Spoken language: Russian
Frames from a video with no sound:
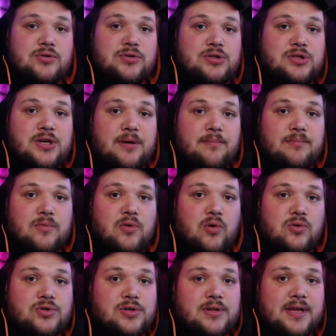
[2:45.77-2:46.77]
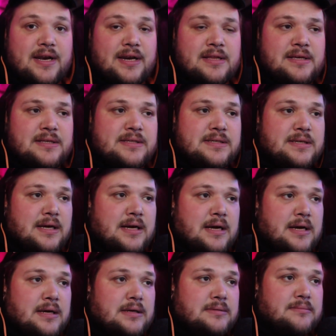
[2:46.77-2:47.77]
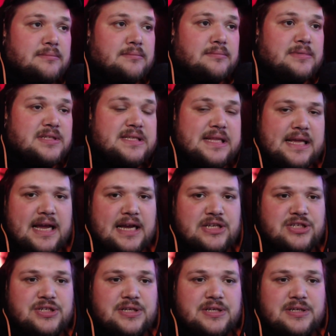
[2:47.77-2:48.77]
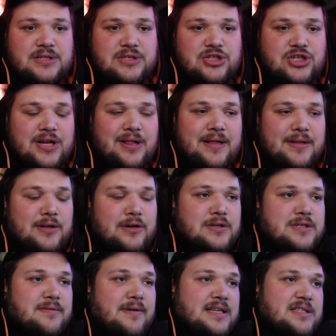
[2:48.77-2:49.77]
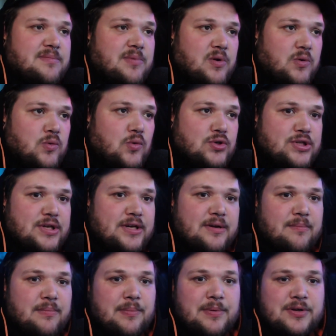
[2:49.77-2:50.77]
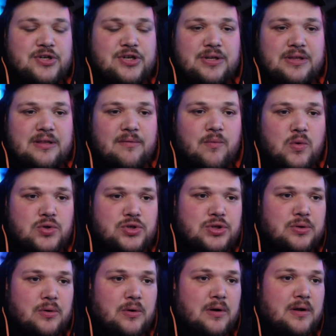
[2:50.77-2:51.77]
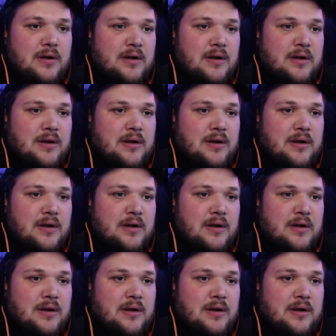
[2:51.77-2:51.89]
чем должен гордиться настоящий чел, который называет себя художником, по причине того, что